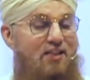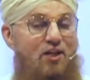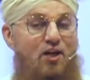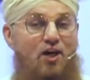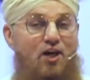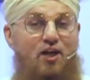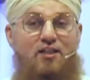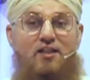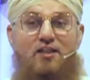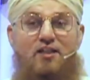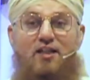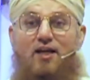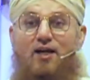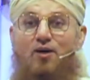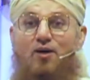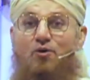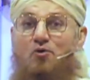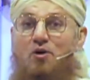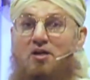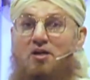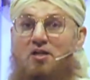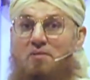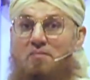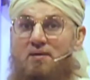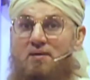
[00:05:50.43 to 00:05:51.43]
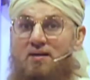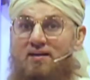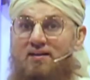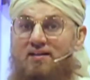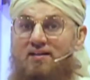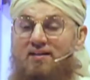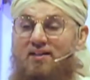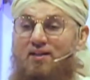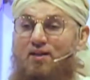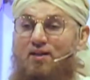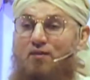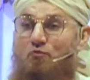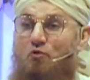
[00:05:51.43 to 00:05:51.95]
अल्लाह अकबर
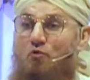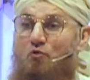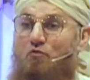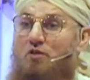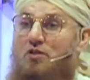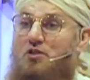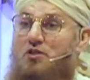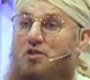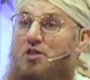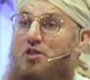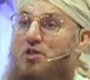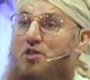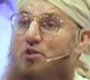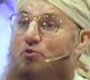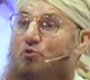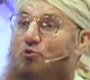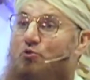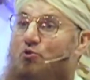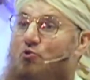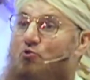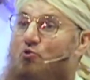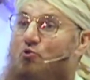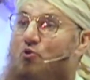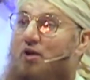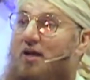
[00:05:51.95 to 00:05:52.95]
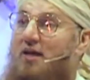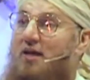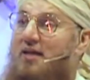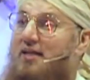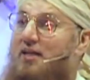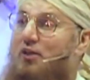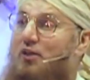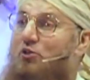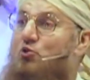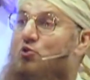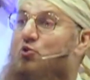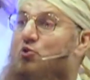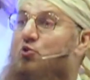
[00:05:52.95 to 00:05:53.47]
वो वजीर तो जिसको कहे
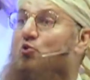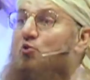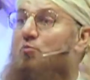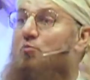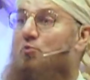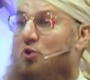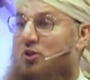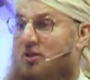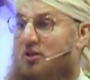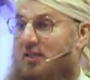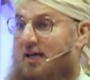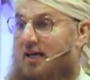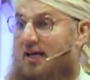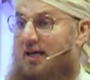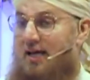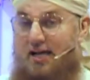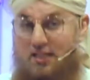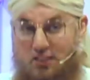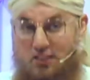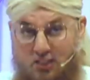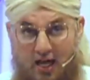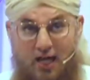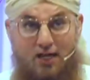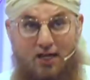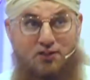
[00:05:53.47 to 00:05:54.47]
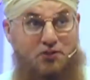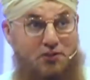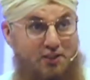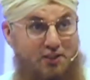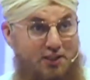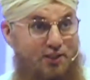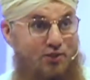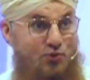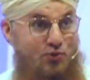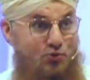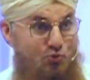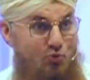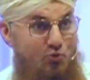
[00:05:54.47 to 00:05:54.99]
ना झूम उठा ऐसा आशिक
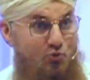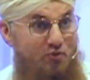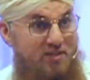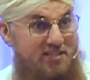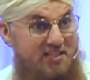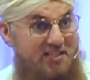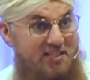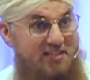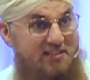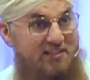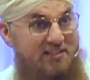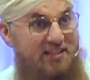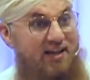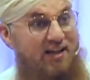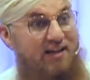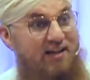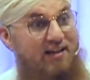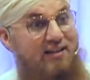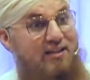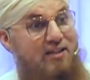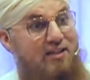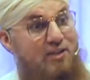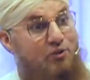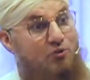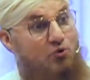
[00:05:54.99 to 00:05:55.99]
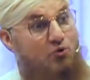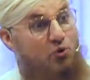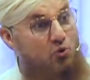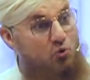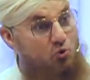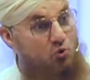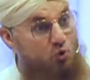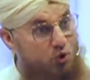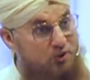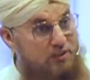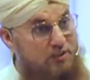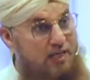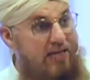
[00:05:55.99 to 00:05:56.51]
रसूल वजीर था जो
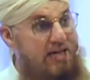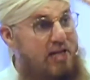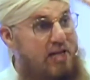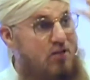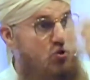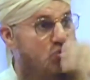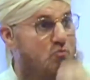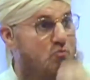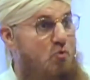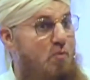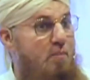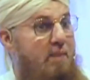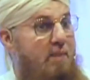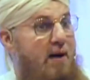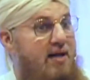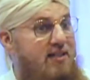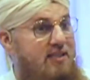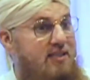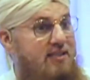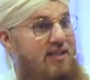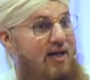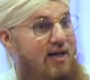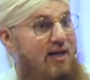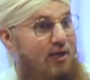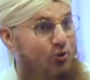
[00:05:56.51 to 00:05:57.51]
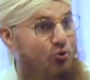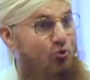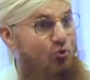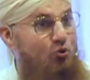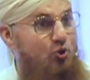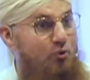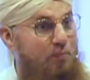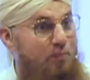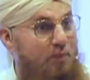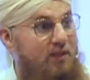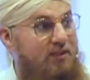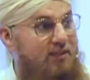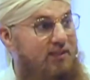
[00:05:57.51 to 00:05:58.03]
रोजाना सुबह पांच हजार
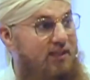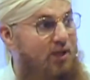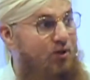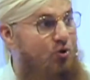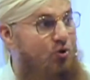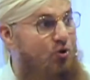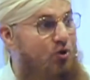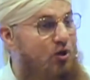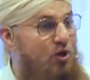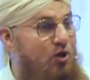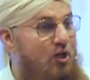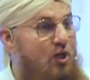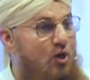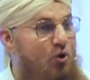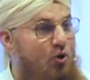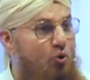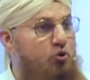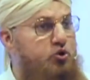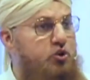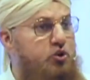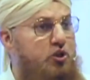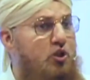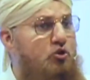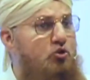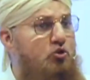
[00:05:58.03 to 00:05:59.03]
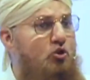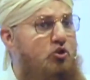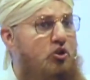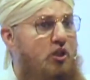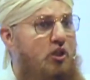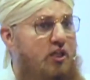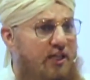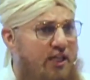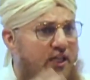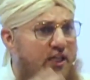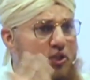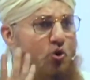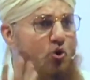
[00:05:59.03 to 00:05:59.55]
दरूद पढ़ता हो उसकी तो
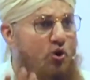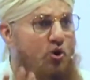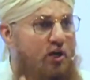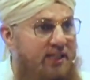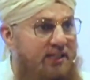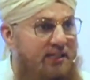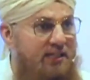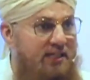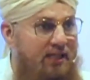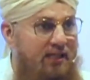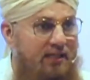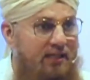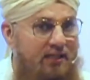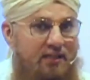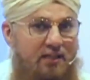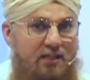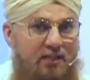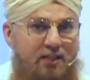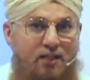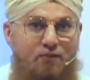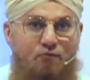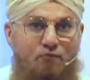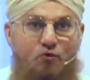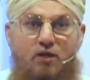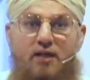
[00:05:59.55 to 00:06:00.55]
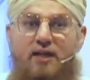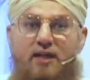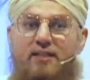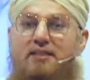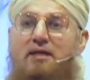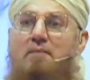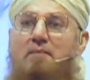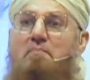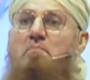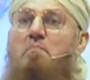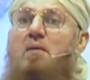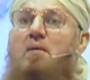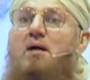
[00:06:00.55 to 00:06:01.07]
ईद हो गई ना वो
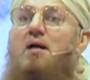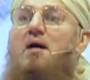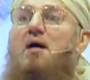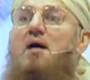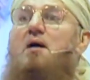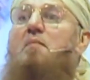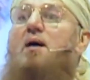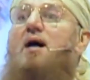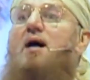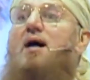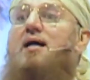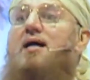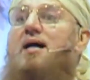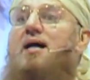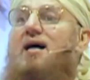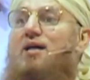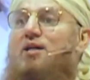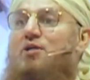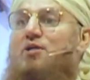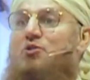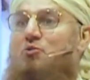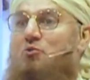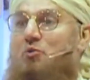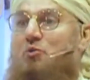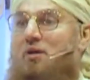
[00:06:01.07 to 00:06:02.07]
कहता है मरहबा या रसूल